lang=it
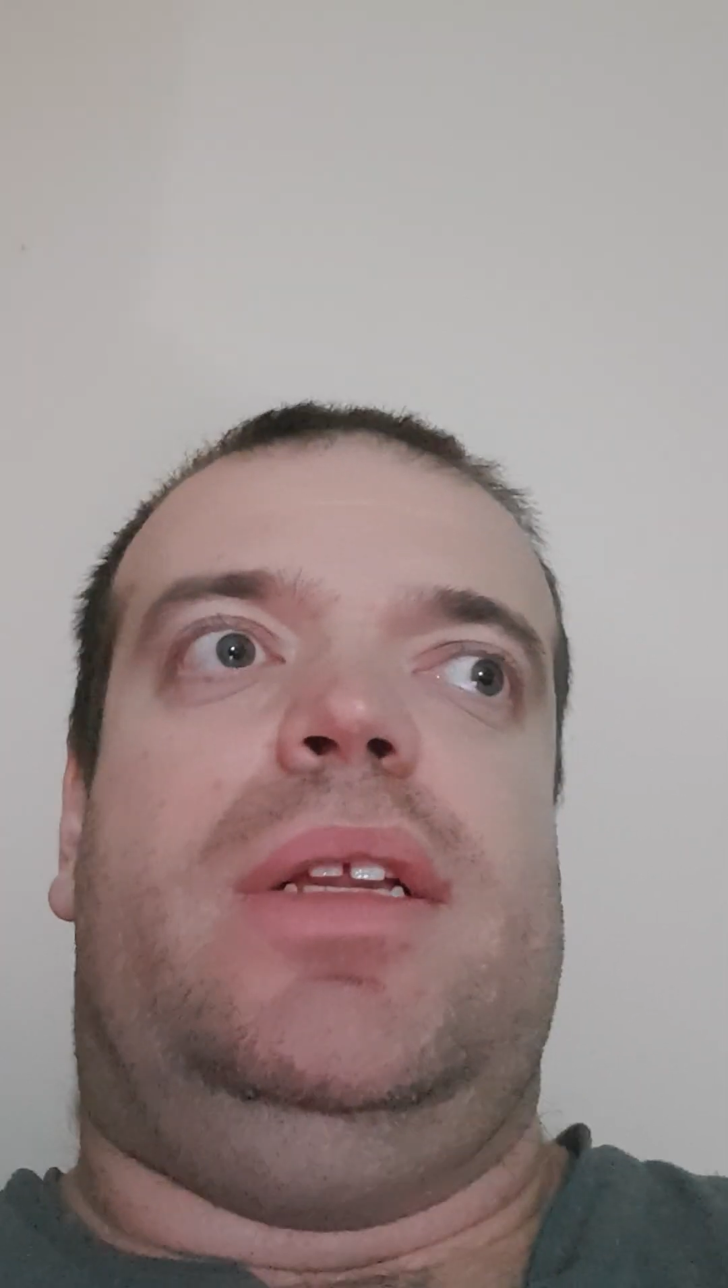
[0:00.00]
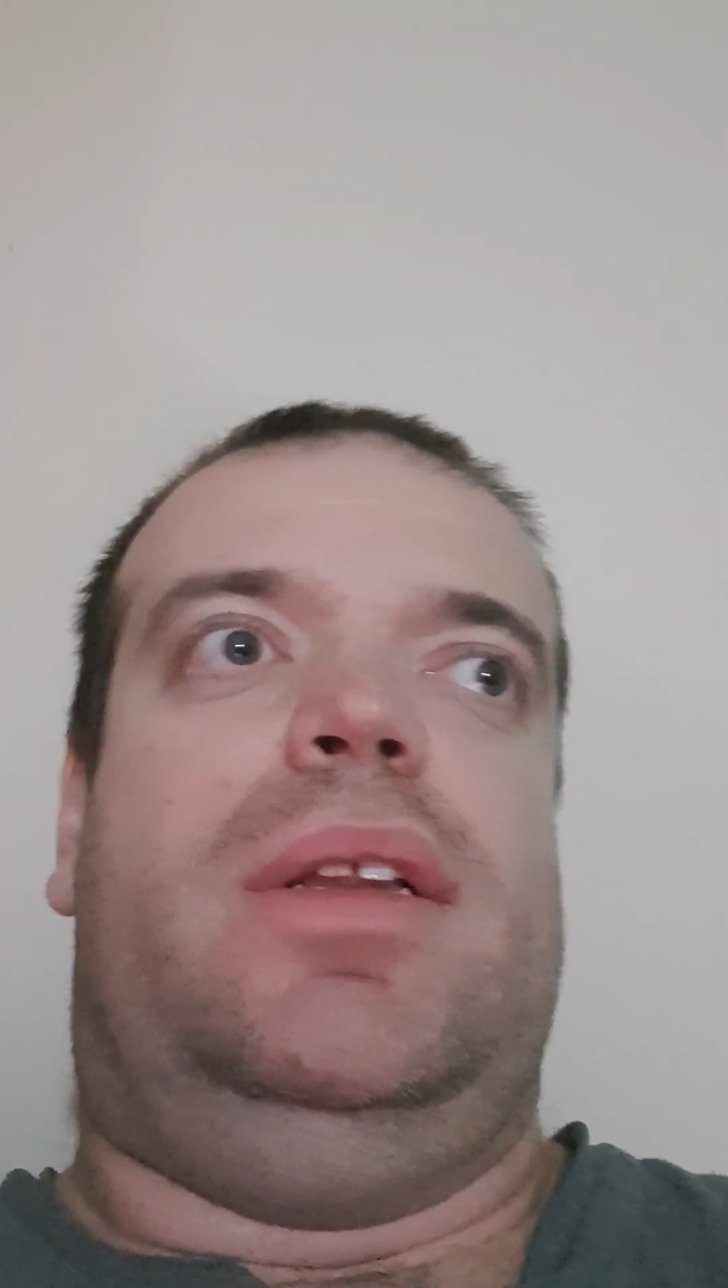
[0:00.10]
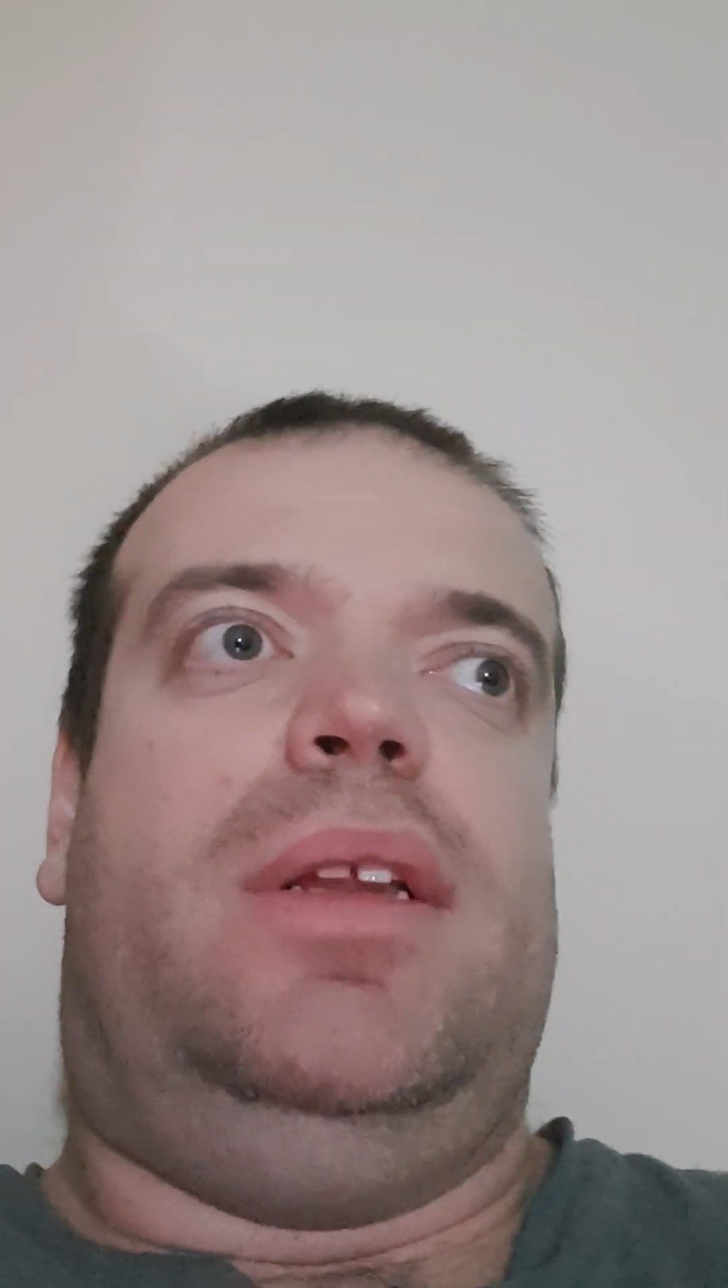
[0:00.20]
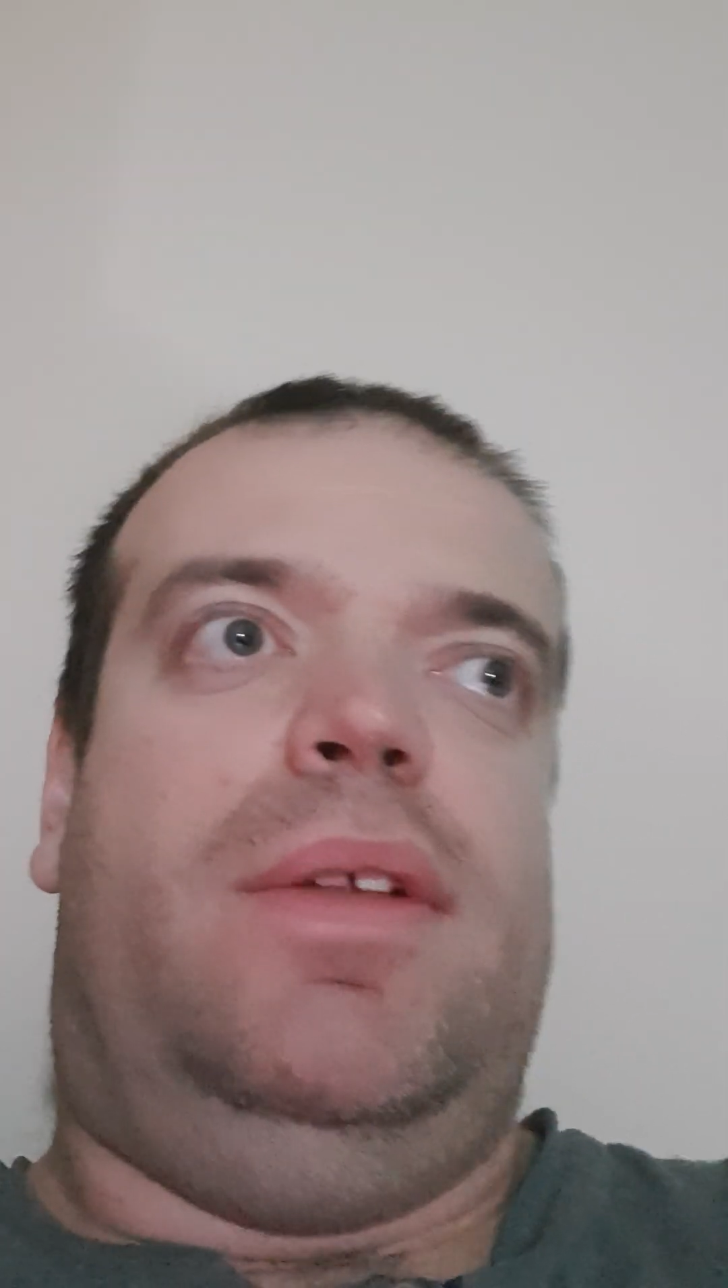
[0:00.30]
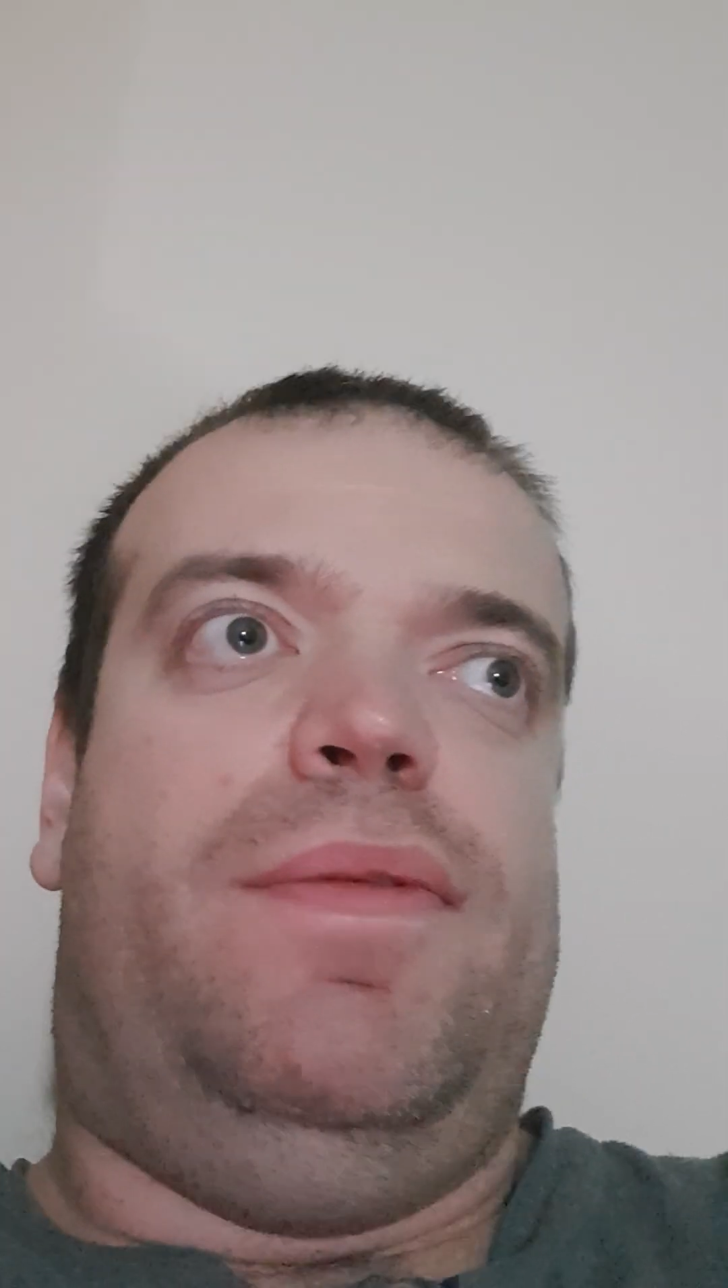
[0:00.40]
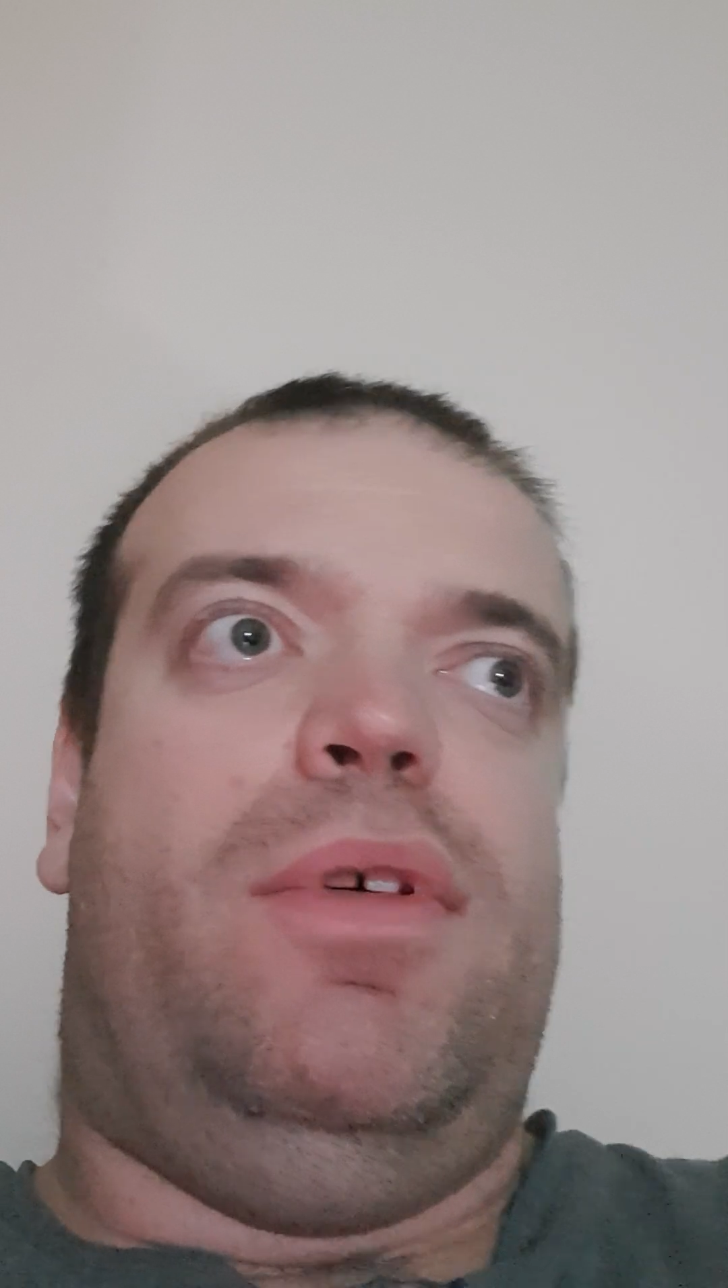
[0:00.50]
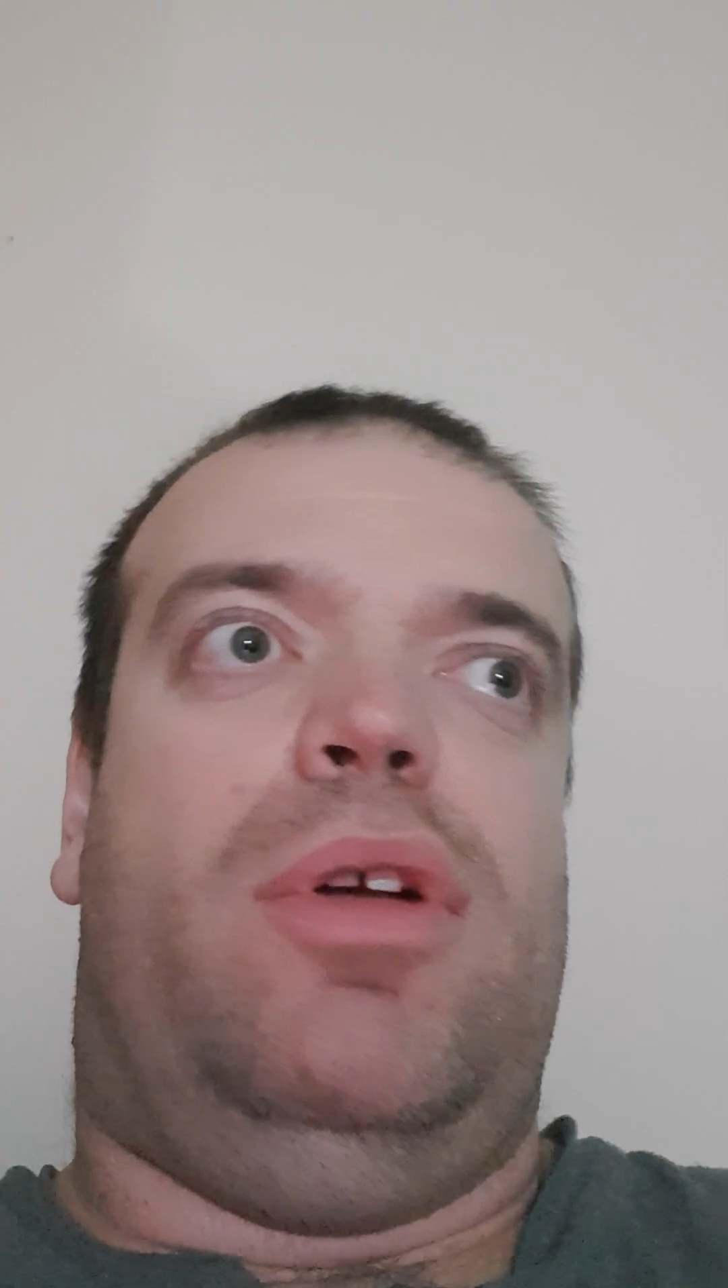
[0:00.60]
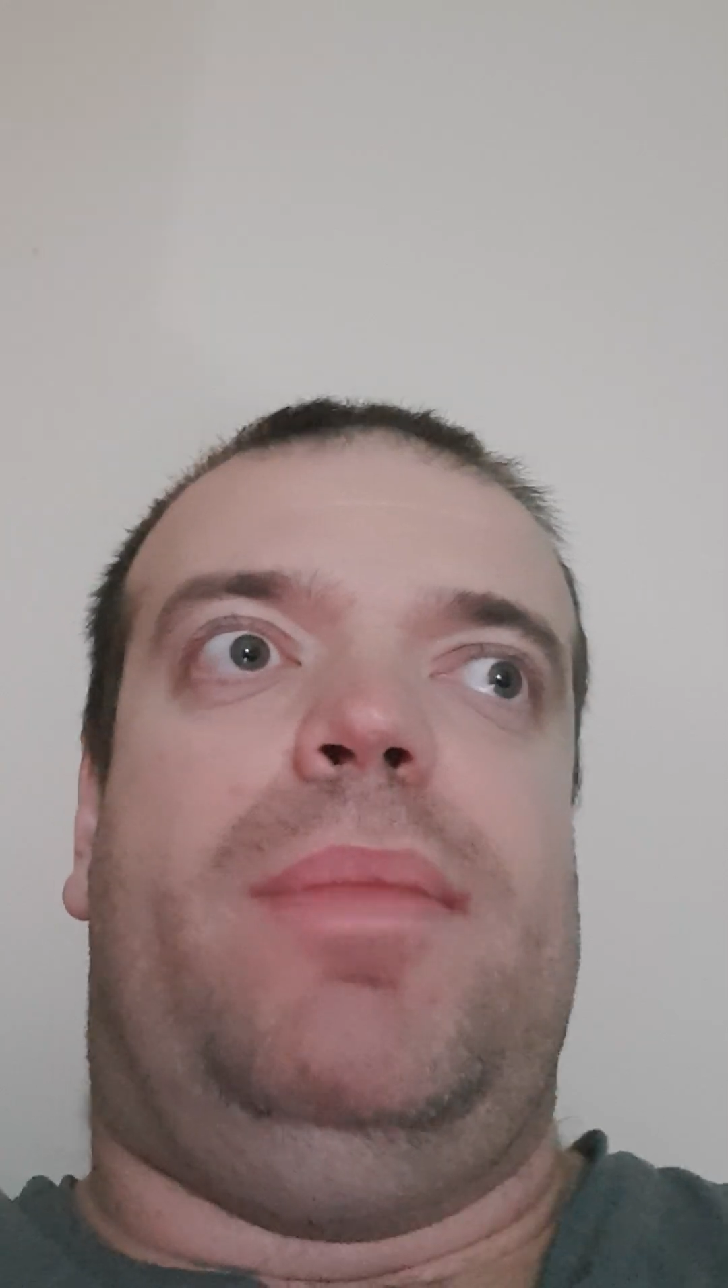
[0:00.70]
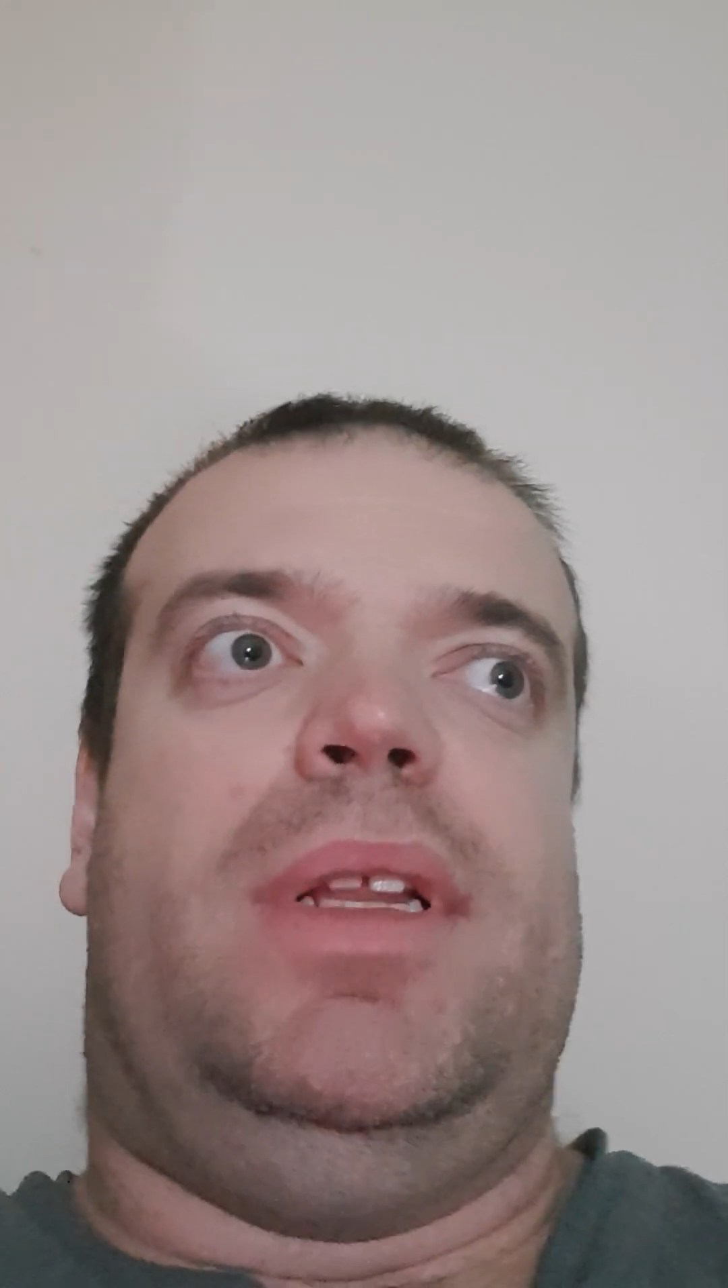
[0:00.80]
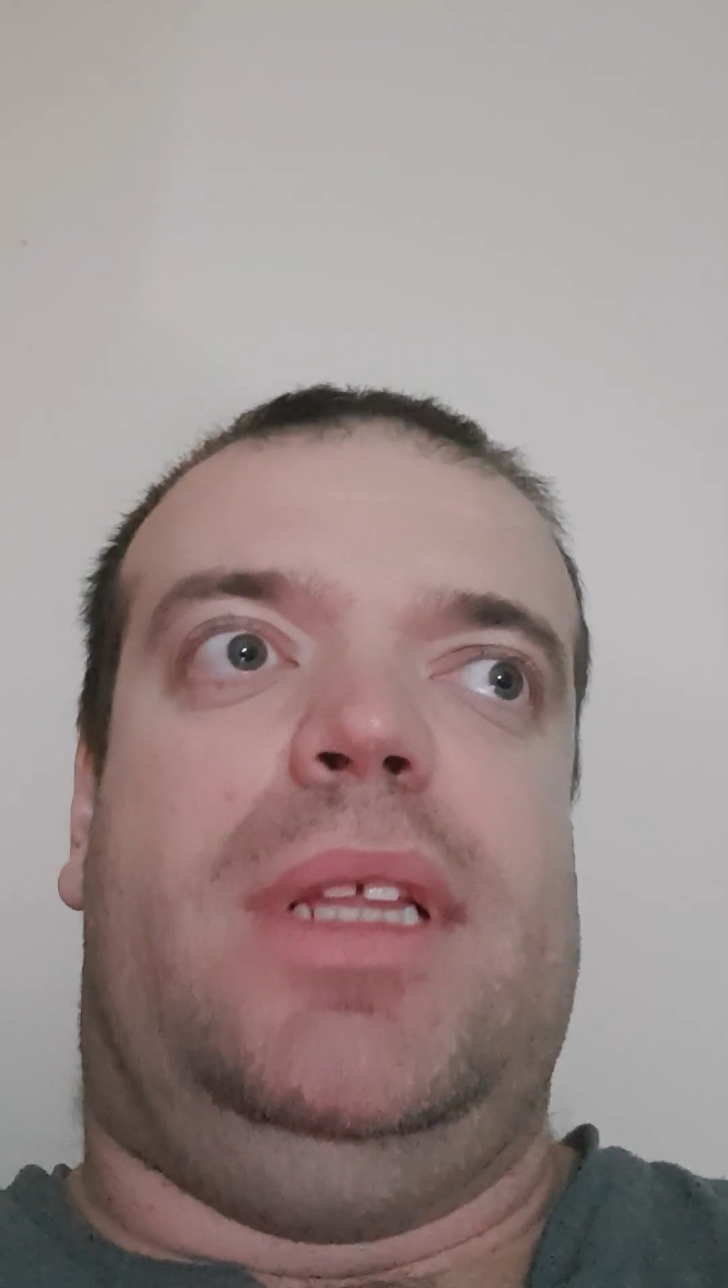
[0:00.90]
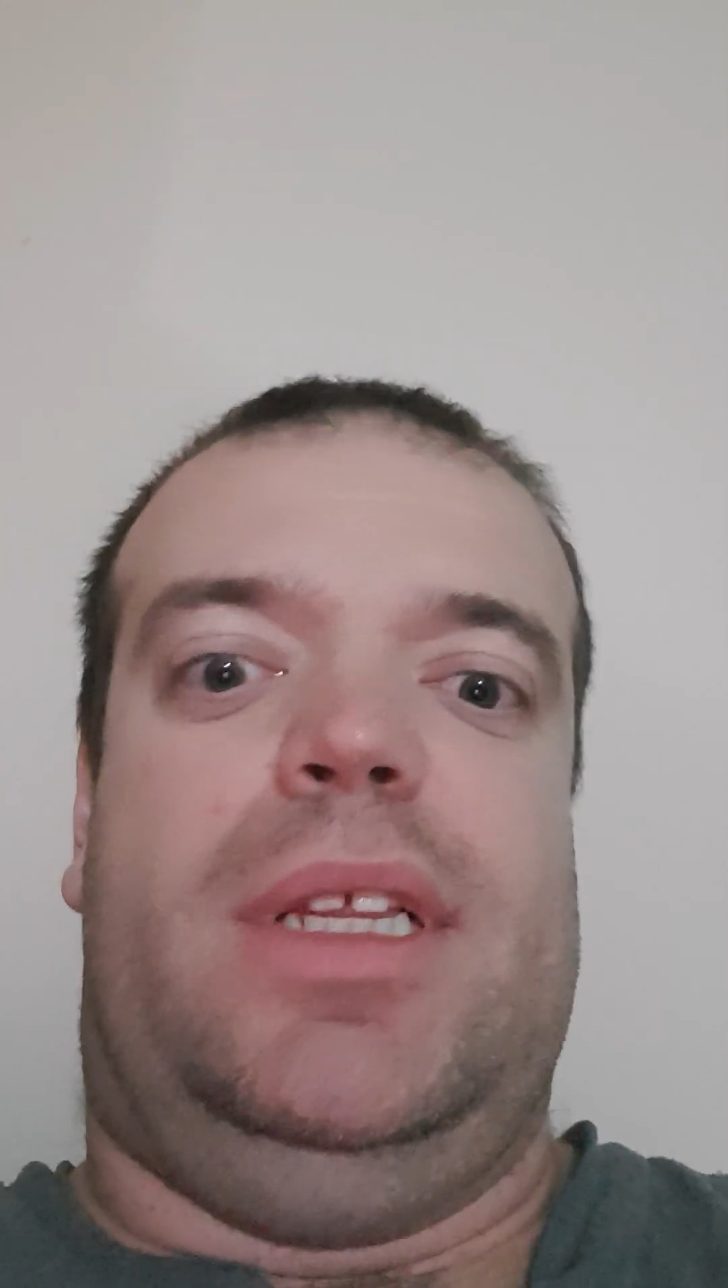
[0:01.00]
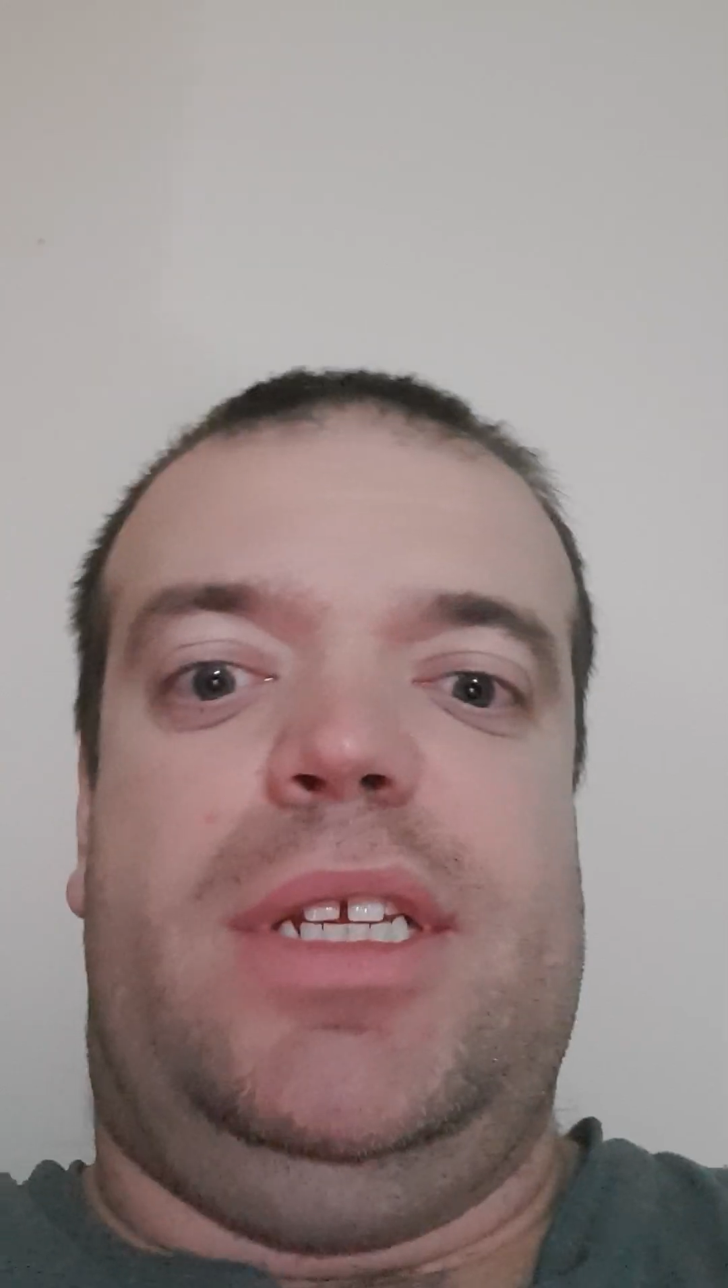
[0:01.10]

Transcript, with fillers: il format